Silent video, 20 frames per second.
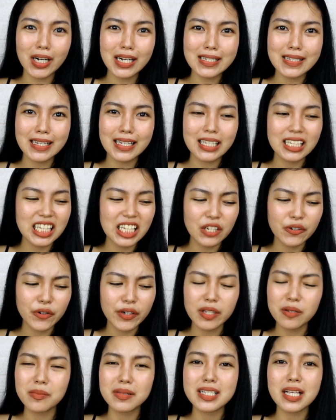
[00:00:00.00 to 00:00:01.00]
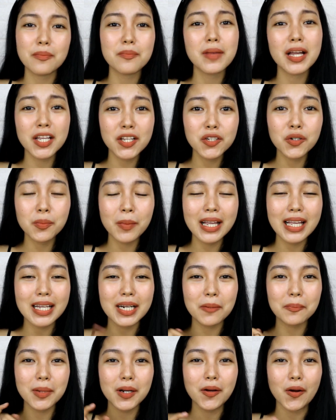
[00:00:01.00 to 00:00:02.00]
Kasi hindi ko rin masabi. Ayun yung
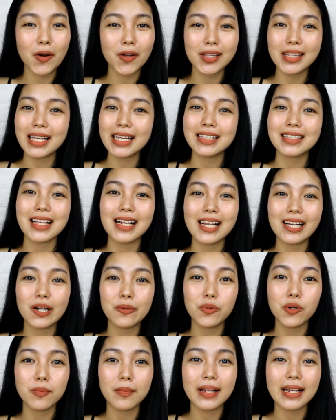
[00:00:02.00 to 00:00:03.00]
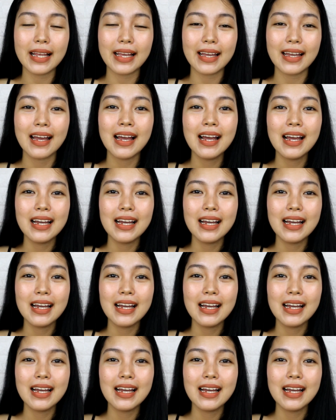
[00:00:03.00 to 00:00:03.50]
mahirap pag online talaga bumili.